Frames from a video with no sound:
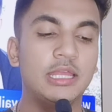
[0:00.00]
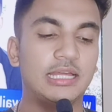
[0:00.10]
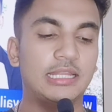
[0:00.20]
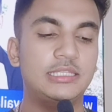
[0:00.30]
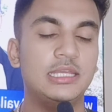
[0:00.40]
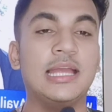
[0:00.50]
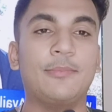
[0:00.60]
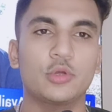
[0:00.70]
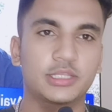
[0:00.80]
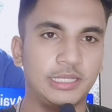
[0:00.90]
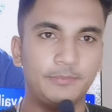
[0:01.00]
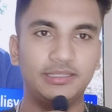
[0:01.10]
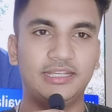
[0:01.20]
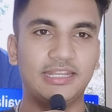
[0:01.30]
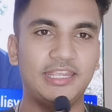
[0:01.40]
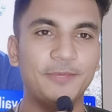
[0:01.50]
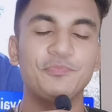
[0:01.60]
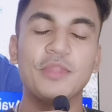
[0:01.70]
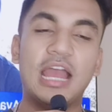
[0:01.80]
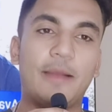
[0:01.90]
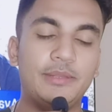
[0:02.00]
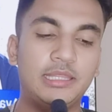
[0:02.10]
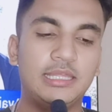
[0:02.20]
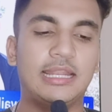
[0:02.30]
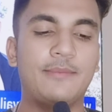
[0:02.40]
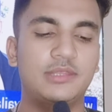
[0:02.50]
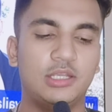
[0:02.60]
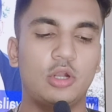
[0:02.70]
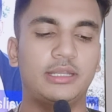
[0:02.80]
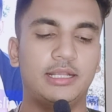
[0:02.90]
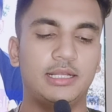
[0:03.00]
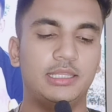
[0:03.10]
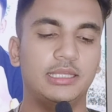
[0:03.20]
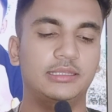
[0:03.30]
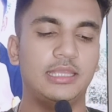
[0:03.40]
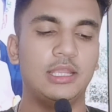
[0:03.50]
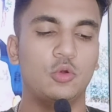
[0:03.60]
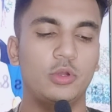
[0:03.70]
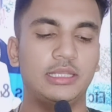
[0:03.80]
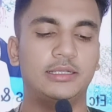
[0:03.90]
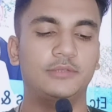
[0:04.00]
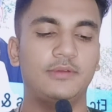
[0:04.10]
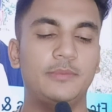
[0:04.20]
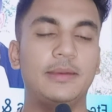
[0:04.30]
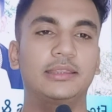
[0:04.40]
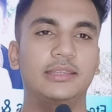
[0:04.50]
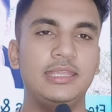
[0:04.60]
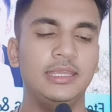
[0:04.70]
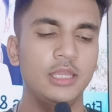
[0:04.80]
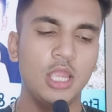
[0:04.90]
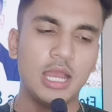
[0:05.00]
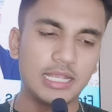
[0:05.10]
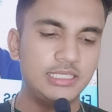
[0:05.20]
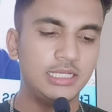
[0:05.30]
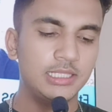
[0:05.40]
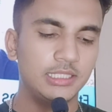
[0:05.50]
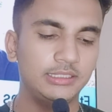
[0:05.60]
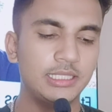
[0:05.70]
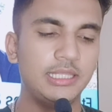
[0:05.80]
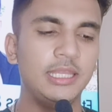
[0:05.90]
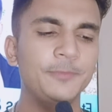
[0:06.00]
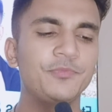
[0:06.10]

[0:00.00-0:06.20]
सारा चीज़ें आपको स्क्रीन पर दिख रही है आप इनसे आराम से कॉन्टैक्ट कर सकते हैं कोई दिक्कत वाली बात नहीं है अच्छी कंसल्टेंसी है